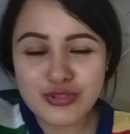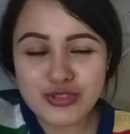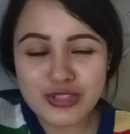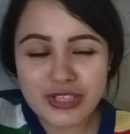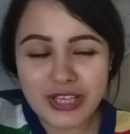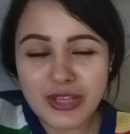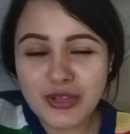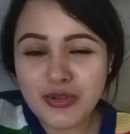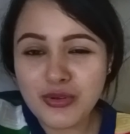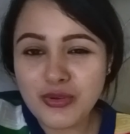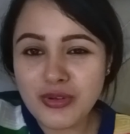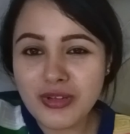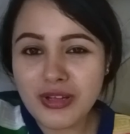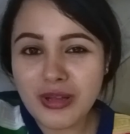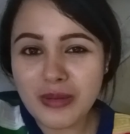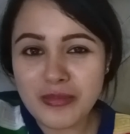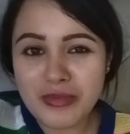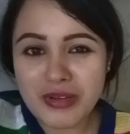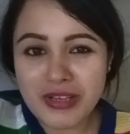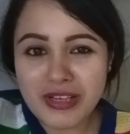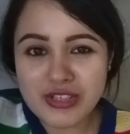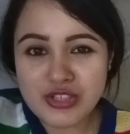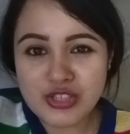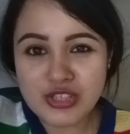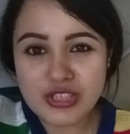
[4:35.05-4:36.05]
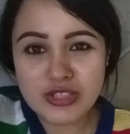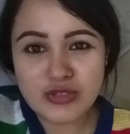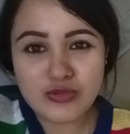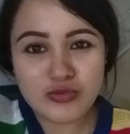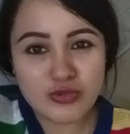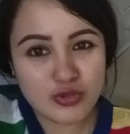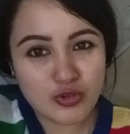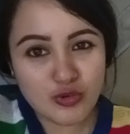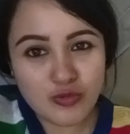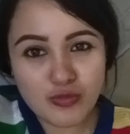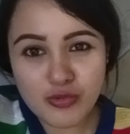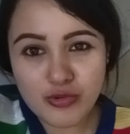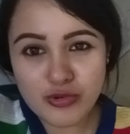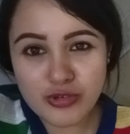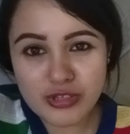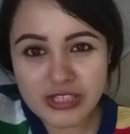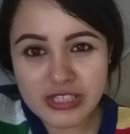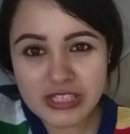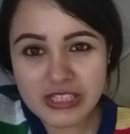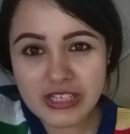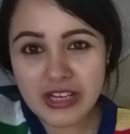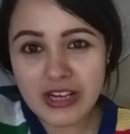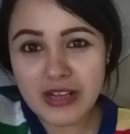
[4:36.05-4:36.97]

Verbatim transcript: যাই হোক আমরা ট্রেনে উঠেও পড়েছি